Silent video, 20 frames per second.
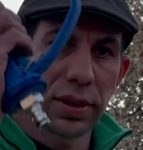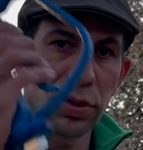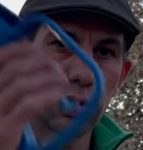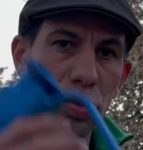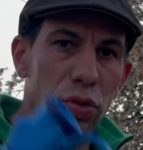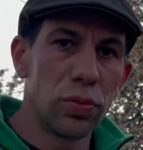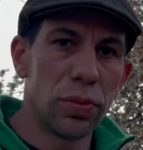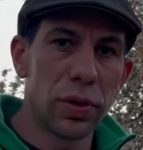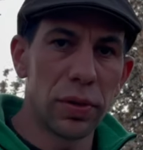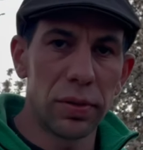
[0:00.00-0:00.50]

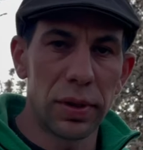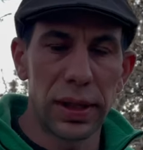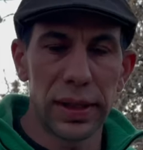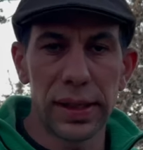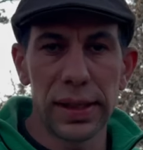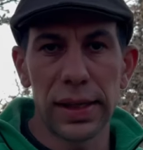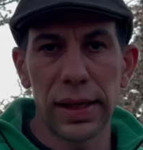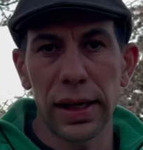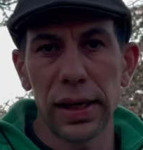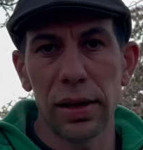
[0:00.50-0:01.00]
instruments voilà,
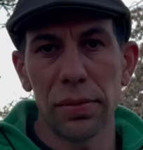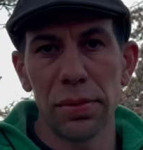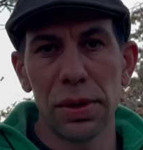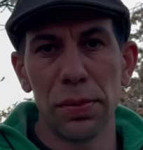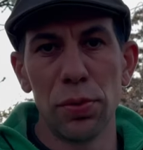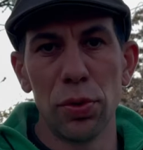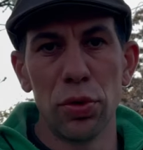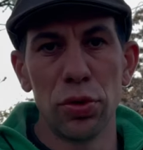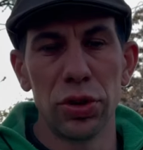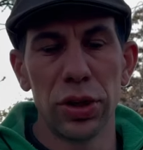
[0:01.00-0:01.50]
qui créent un petit
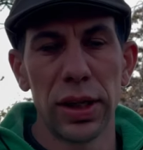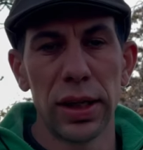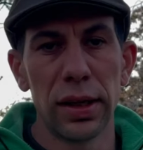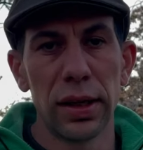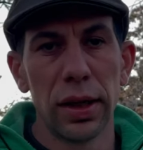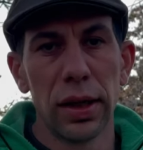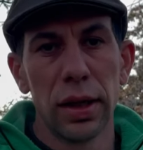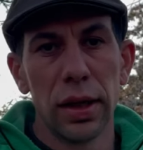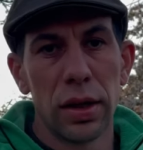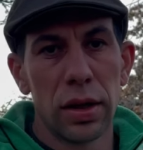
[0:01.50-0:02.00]
peu le gel,
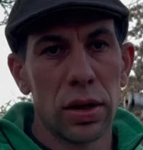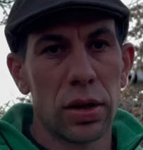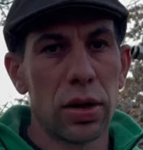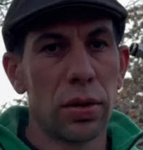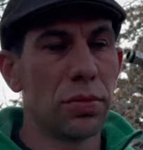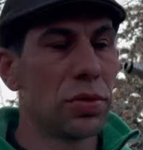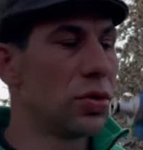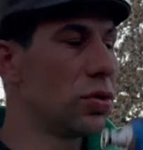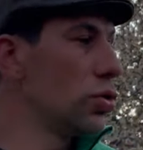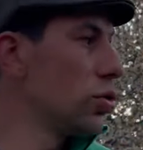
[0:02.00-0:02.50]

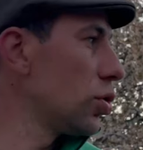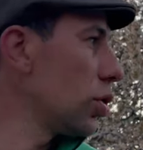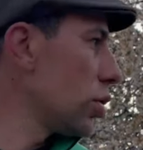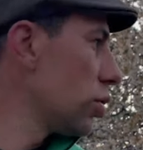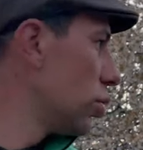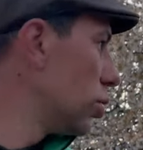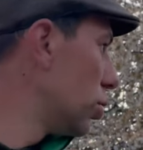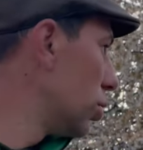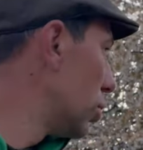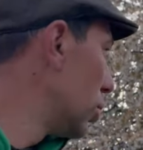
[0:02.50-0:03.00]
comme ce genre
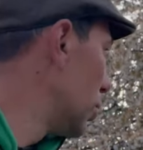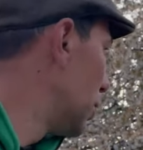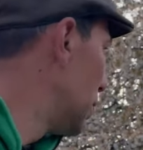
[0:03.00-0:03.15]
de